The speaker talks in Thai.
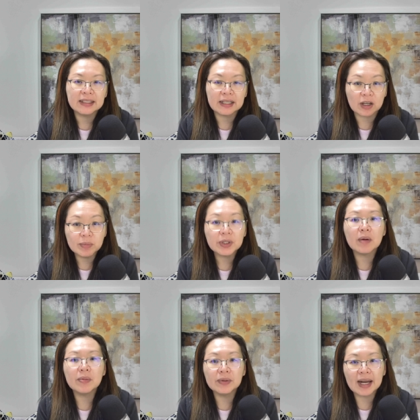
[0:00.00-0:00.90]
แต่ก็มี
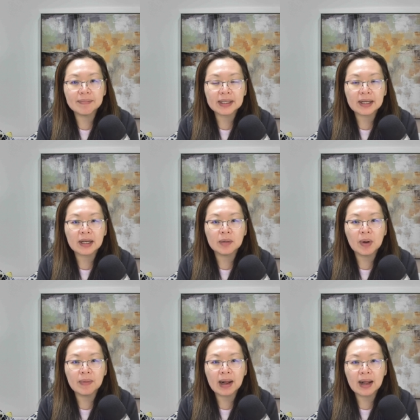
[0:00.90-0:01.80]
ข้อมูลลับนะคะเขา
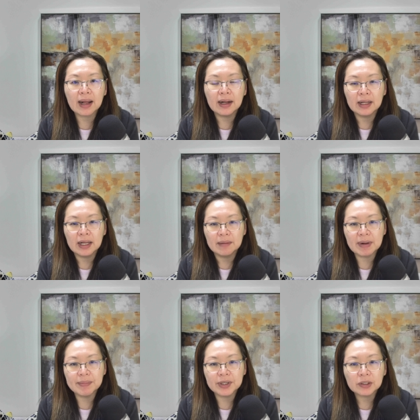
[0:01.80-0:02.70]
บอกว่า
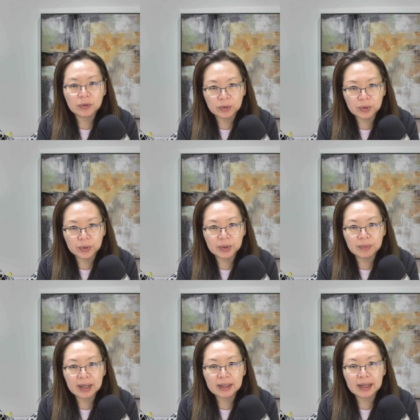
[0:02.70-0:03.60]
มันมีข้อตกลงด้วย
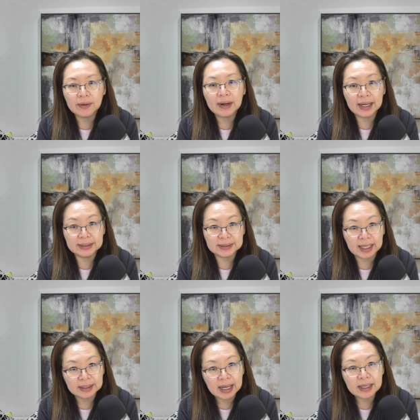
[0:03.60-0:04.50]
ว่าเขาอาจ
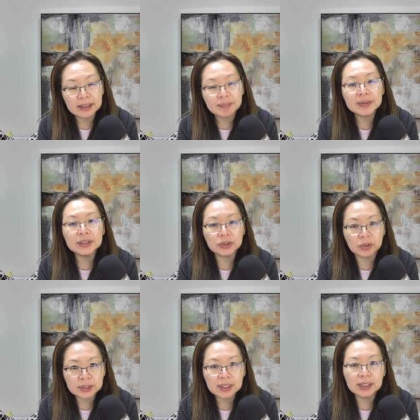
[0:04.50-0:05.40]
จะได้รับเงินช
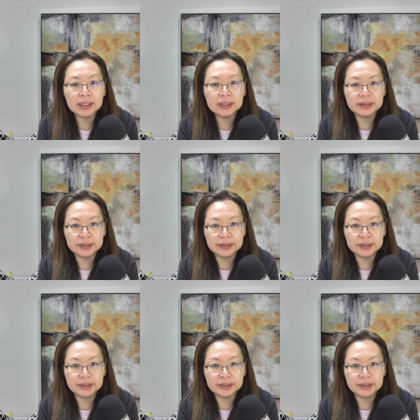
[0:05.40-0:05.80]
ดเชย